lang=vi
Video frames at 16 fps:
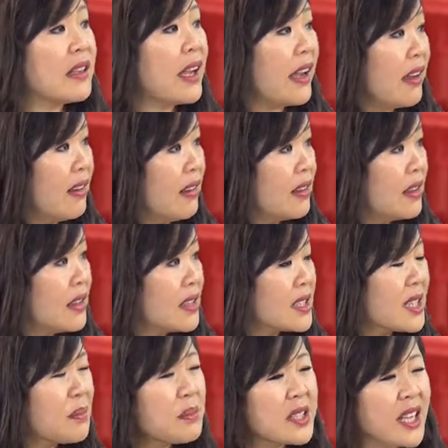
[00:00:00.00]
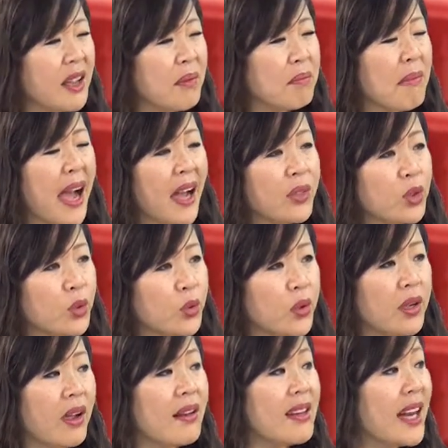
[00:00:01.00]
kỷ á, uh-huh. Ừ. sometimes 3
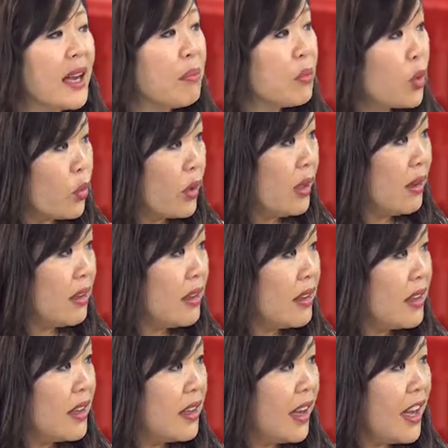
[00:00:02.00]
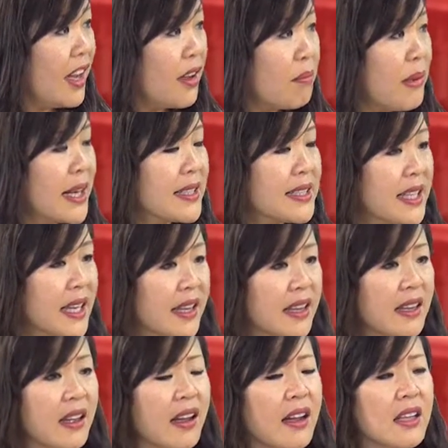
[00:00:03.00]
tuổi hay 5 tuổi à, bác
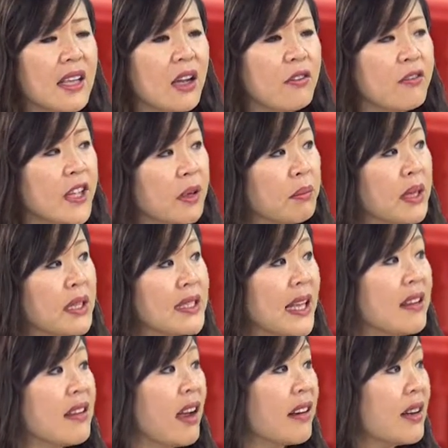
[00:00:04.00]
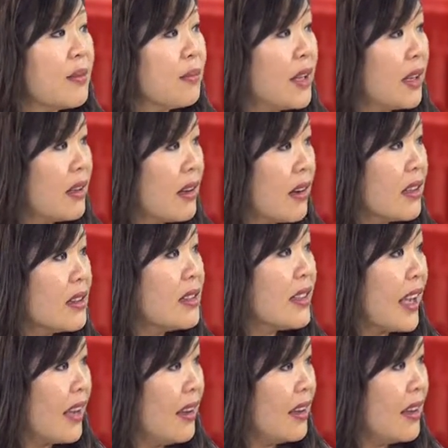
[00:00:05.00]
sĩ hay giáo viên mới xác nhận nó nó có tự
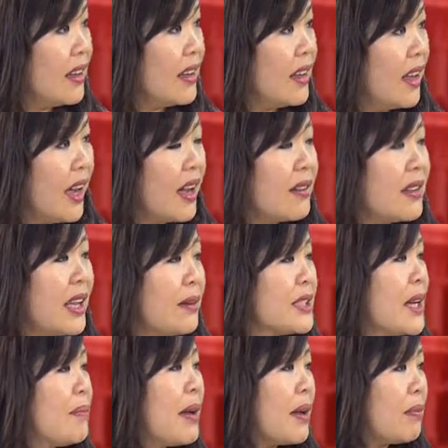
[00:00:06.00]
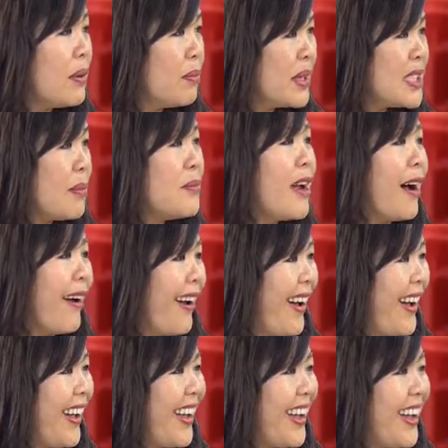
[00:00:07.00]
kỷ uh-huh. hay gia cha mẹ mới mới chấp nhận
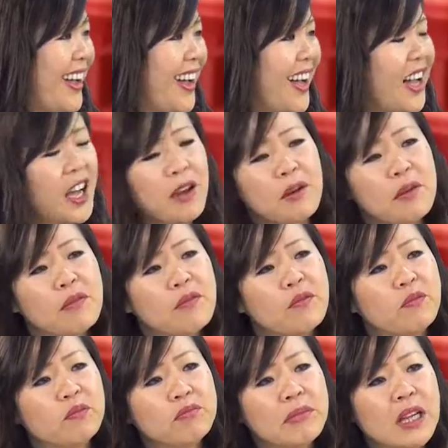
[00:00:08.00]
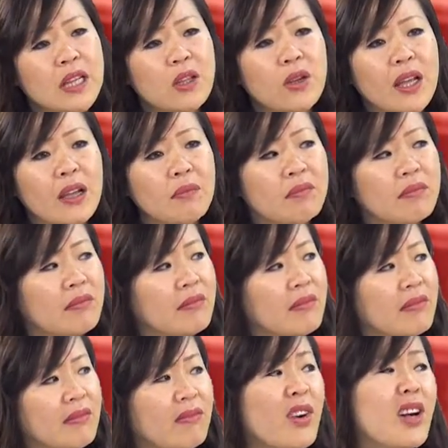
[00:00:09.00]
uh-huh. à, mấy cái đó là em, quá trễ rồi
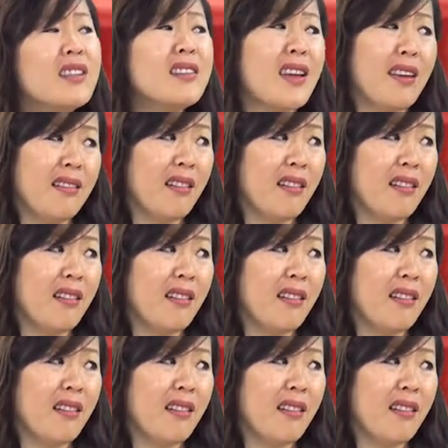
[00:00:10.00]
phải không quá trễ